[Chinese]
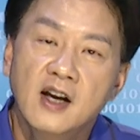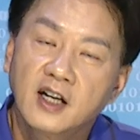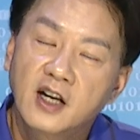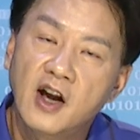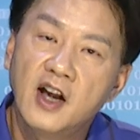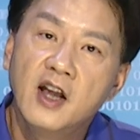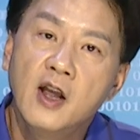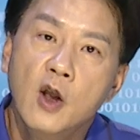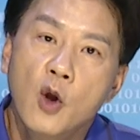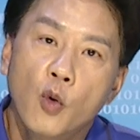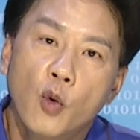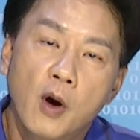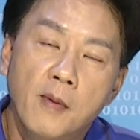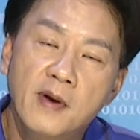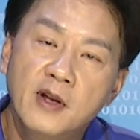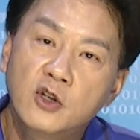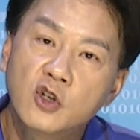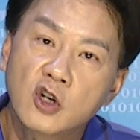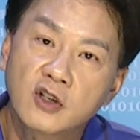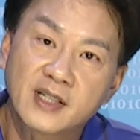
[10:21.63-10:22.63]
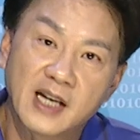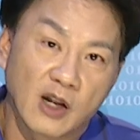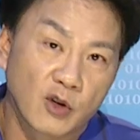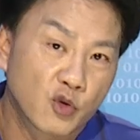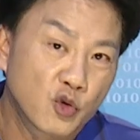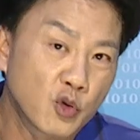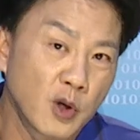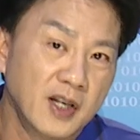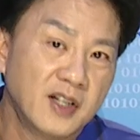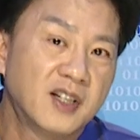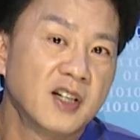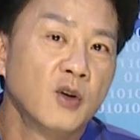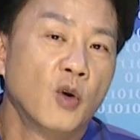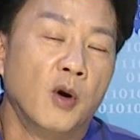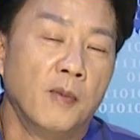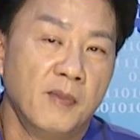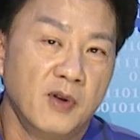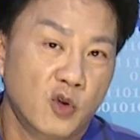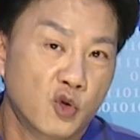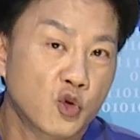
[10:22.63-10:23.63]
各位，我们就讲最近
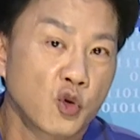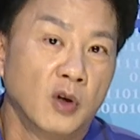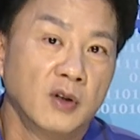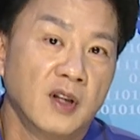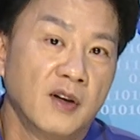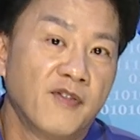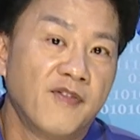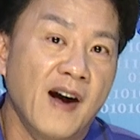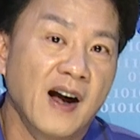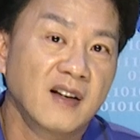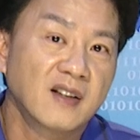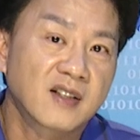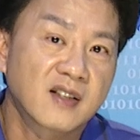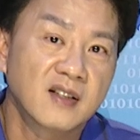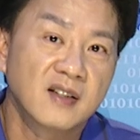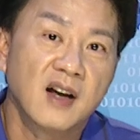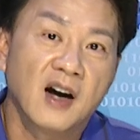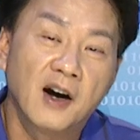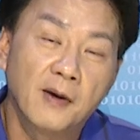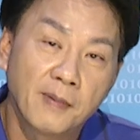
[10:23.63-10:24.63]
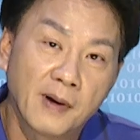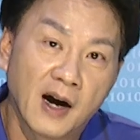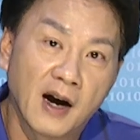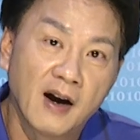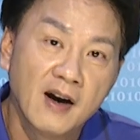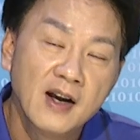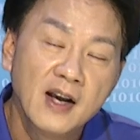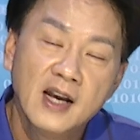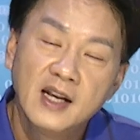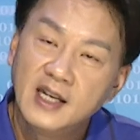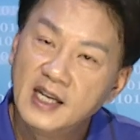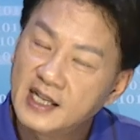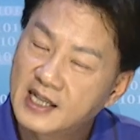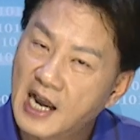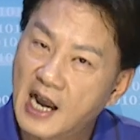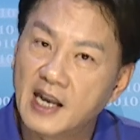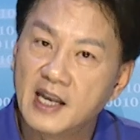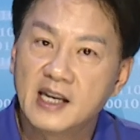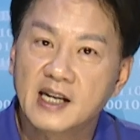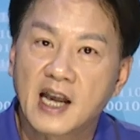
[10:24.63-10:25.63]
我们做的方式好不好？你
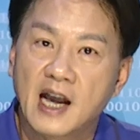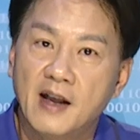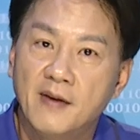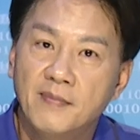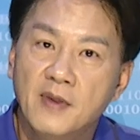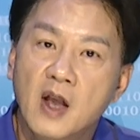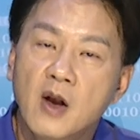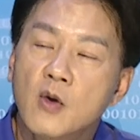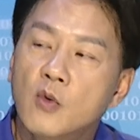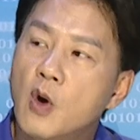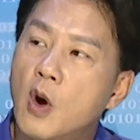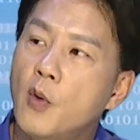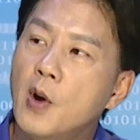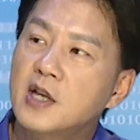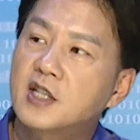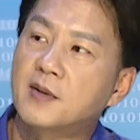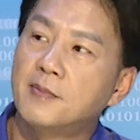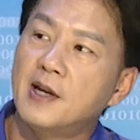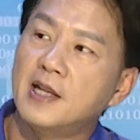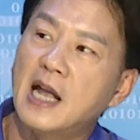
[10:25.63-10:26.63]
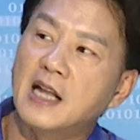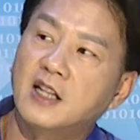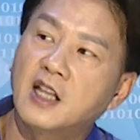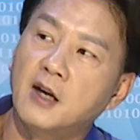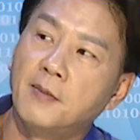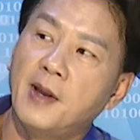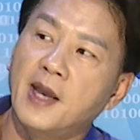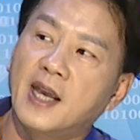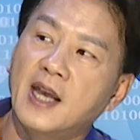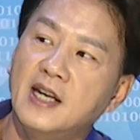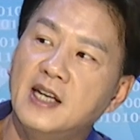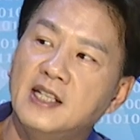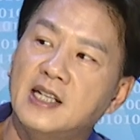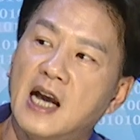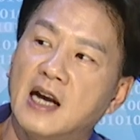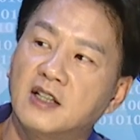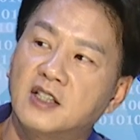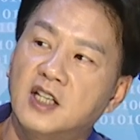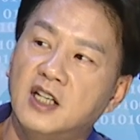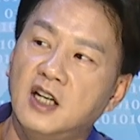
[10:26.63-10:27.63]
看一看，我为什么在特别跟你
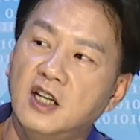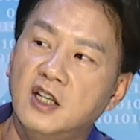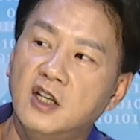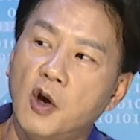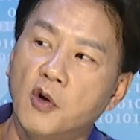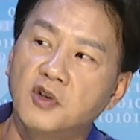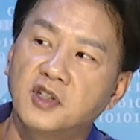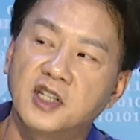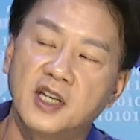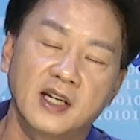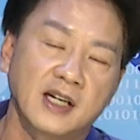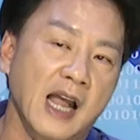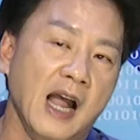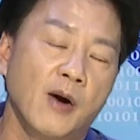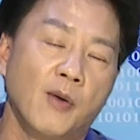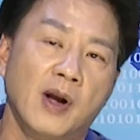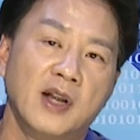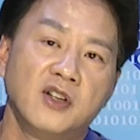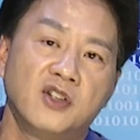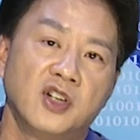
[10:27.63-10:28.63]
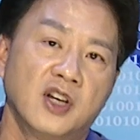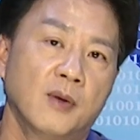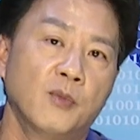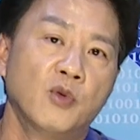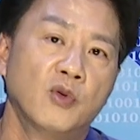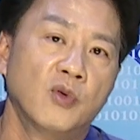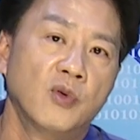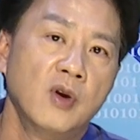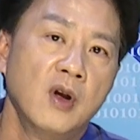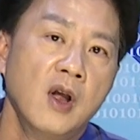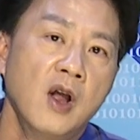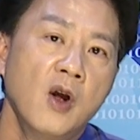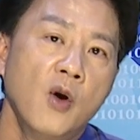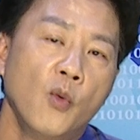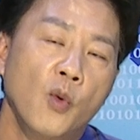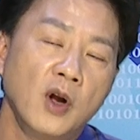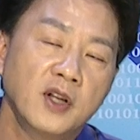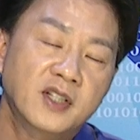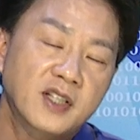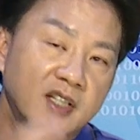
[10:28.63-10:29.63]
讲，请你用心看完节目。
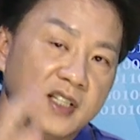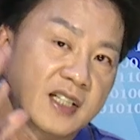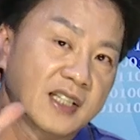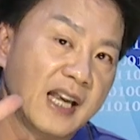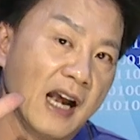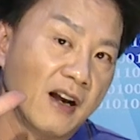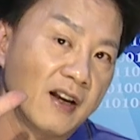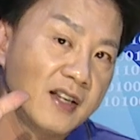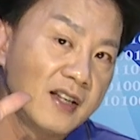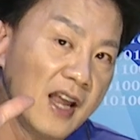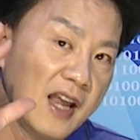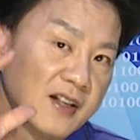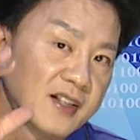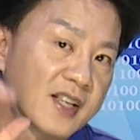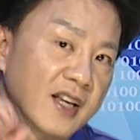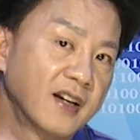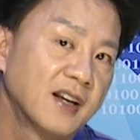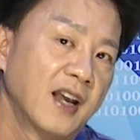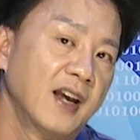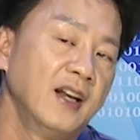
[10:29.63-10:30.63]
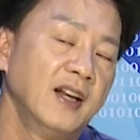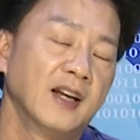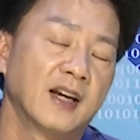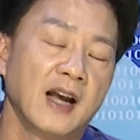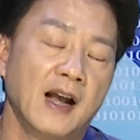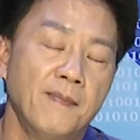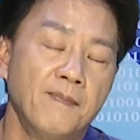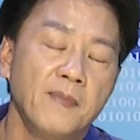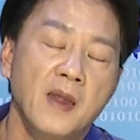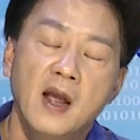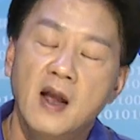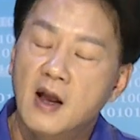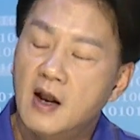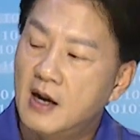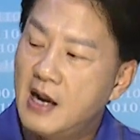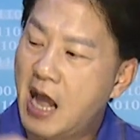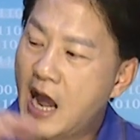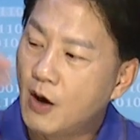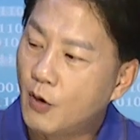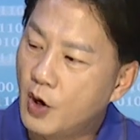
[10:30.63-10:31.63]
我只是想验证给你看，
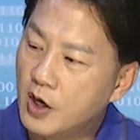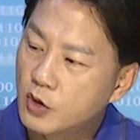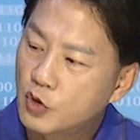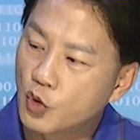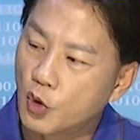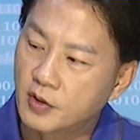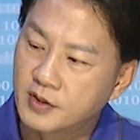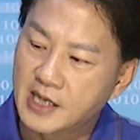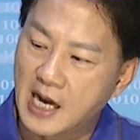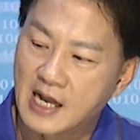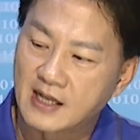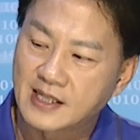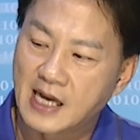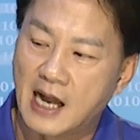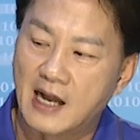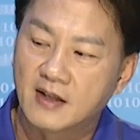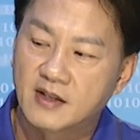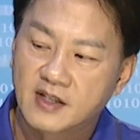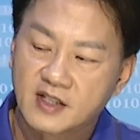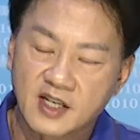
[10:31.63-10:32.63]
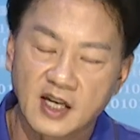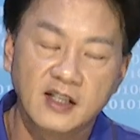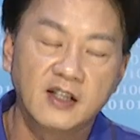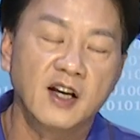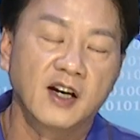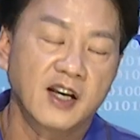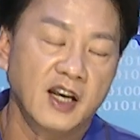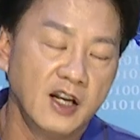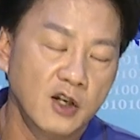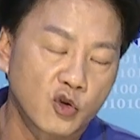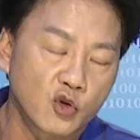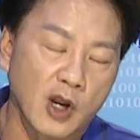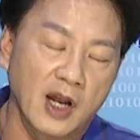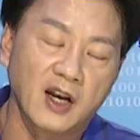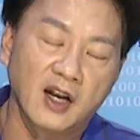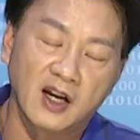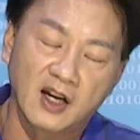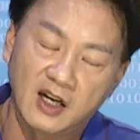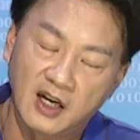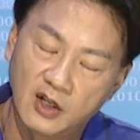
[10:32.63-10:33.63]
来回做价差真的可以
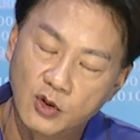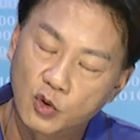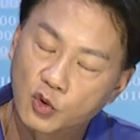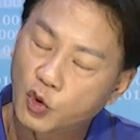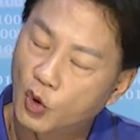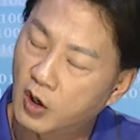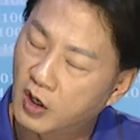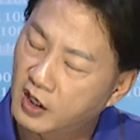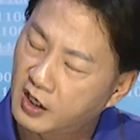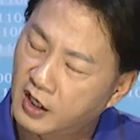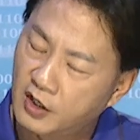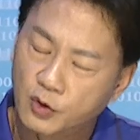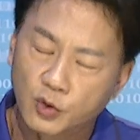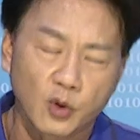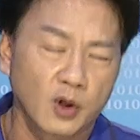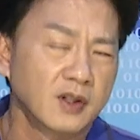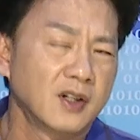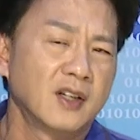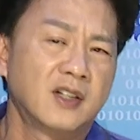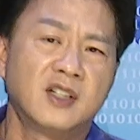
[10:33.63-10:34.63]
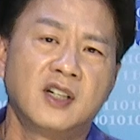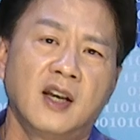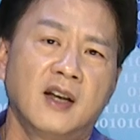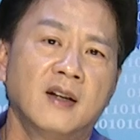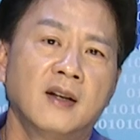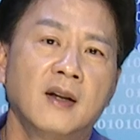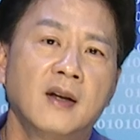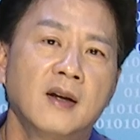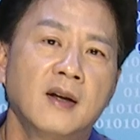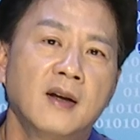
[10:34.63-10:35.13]
赚很多很多的钱，